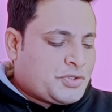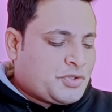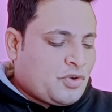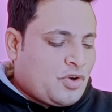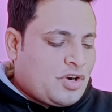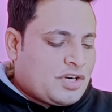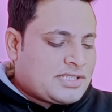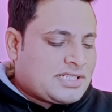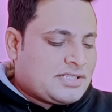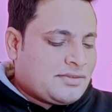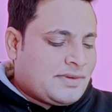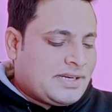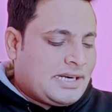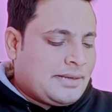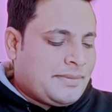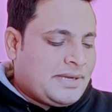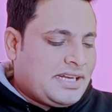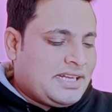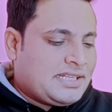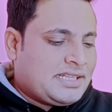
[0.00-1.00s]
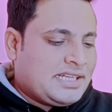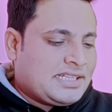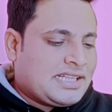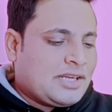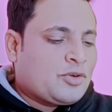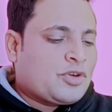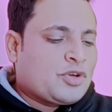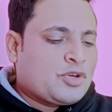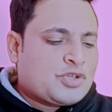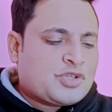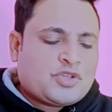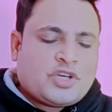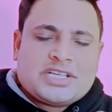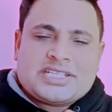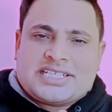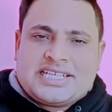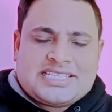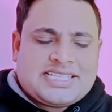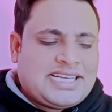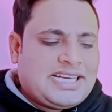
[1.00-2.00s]
शॉर्ट्स वर्ड में लिख देता हूं क्योंकि
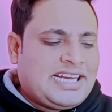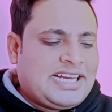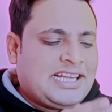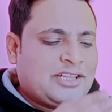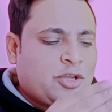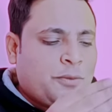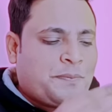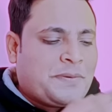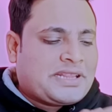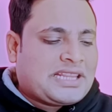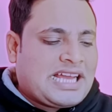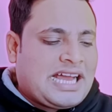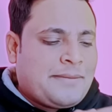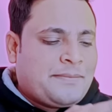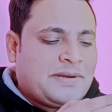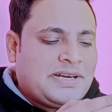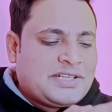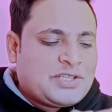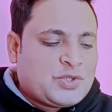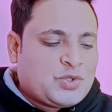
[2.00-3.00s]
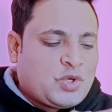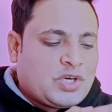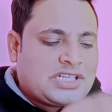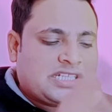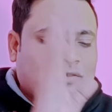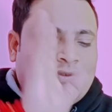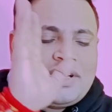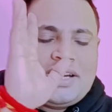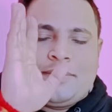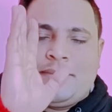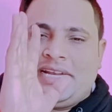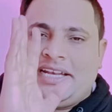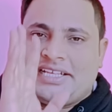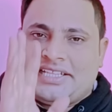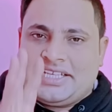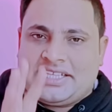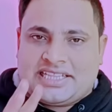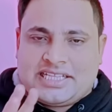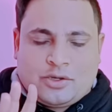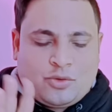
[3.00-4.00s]
शॉर्ट्स का चैनल है तो प्रतापगढ़ शॉर्ट्स वर्ड में लिख
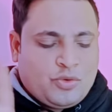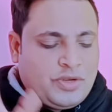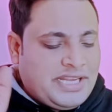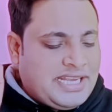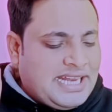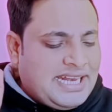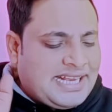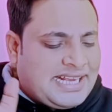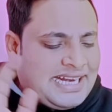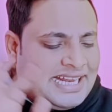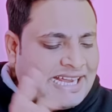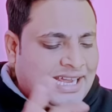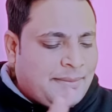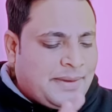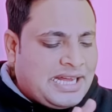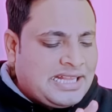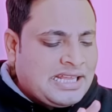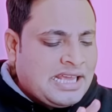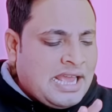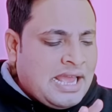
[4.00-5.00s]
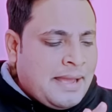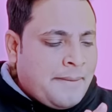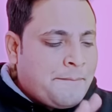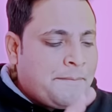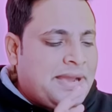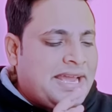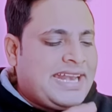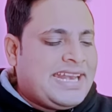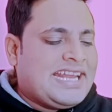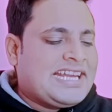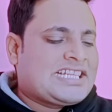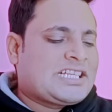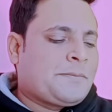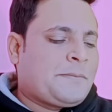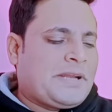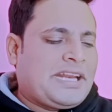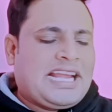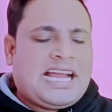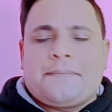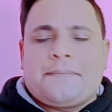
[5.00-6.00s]
देता हूं ये लिखने के बाद मैं नेक्स्ट
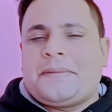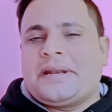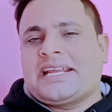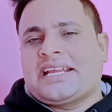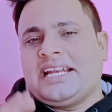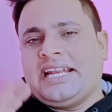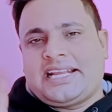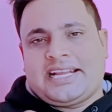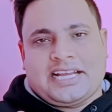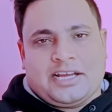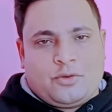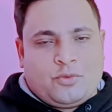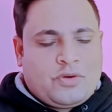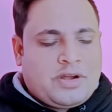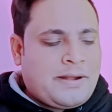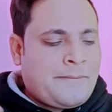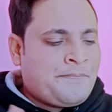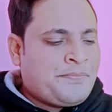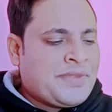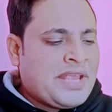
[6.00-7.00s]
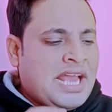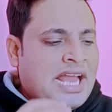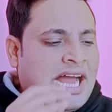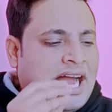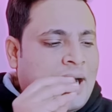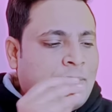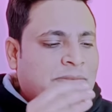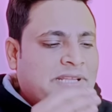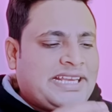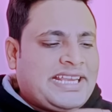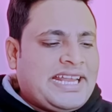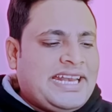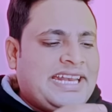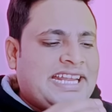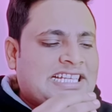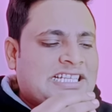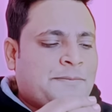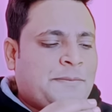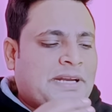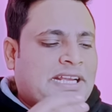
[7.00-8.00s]
यहां पर क्लिक करूंगा अब देखिए
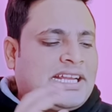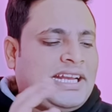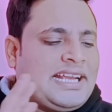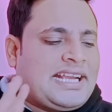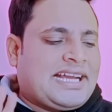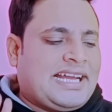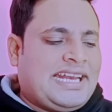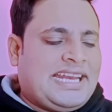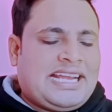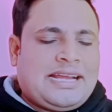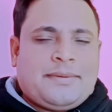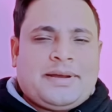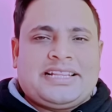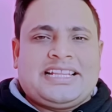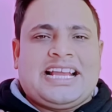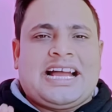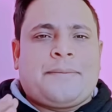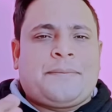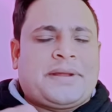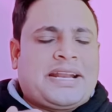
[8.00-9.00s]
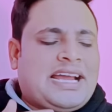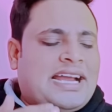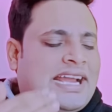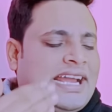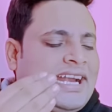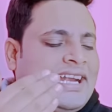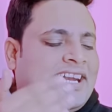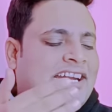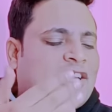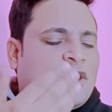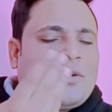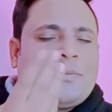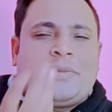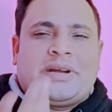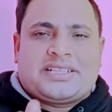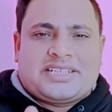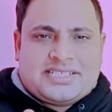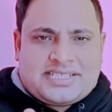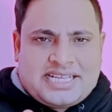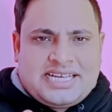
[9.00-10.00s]
नेक्स्ट पर क्लिक करने के बाद यहां पर आ गया डेट ऑफ
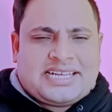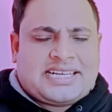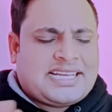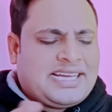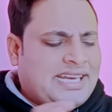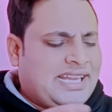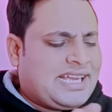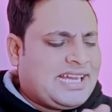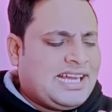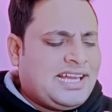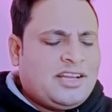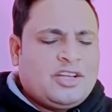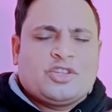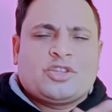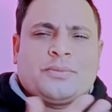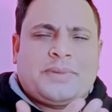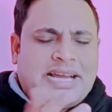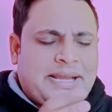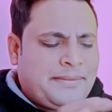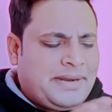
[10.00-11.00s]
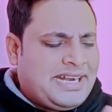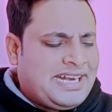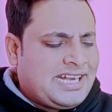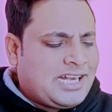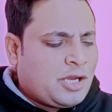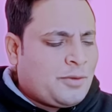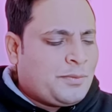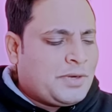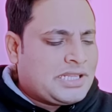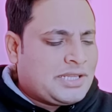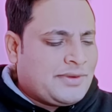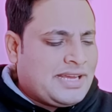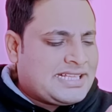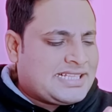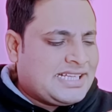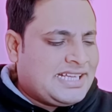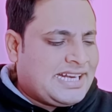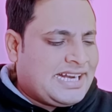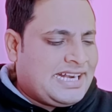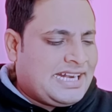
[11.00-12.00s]
बर्थ सिलेक्ट करने का तो भाई मैं डेट ऑफ बर्थ
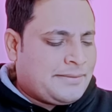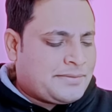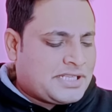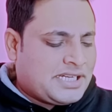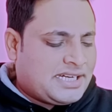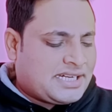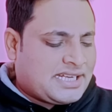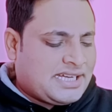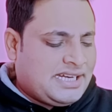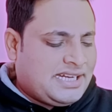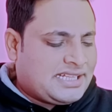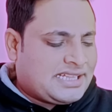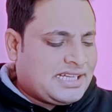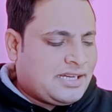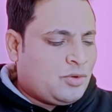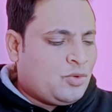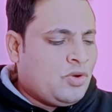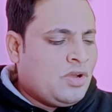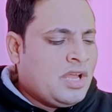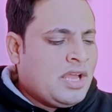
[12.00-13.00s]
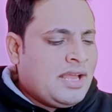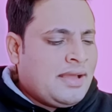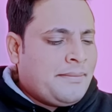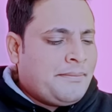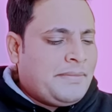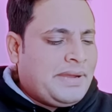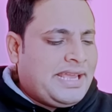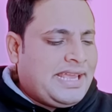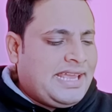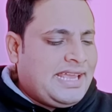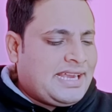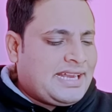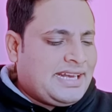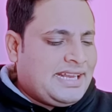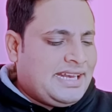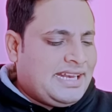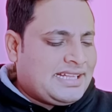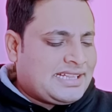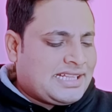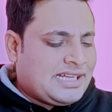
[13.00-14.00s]
वैसे ही रैंडम सिलेक्ट कर लेता हूं मैं एक
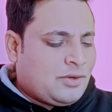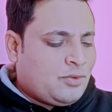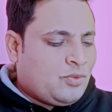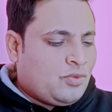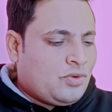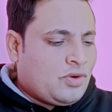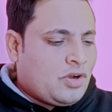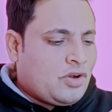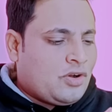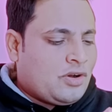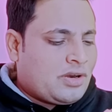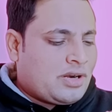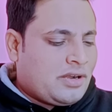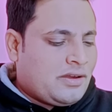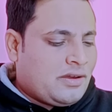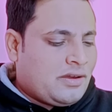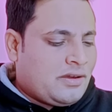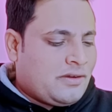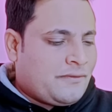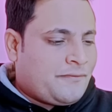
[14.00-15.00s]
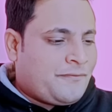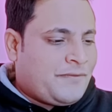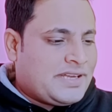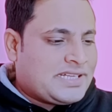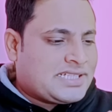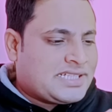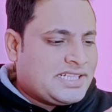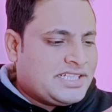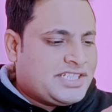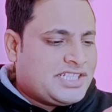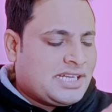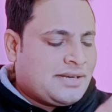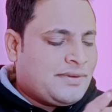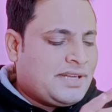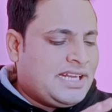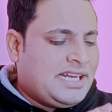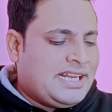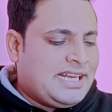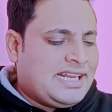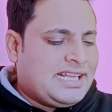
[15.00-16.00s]
ले लेता हूं और फर्स्ट
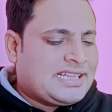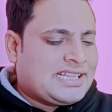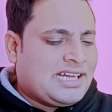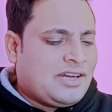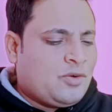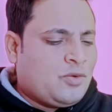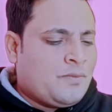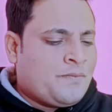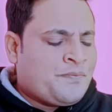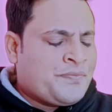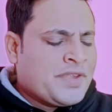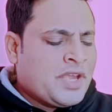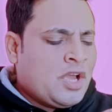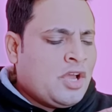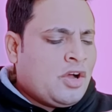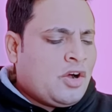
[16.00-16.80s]
जनवरी ले लेता हूं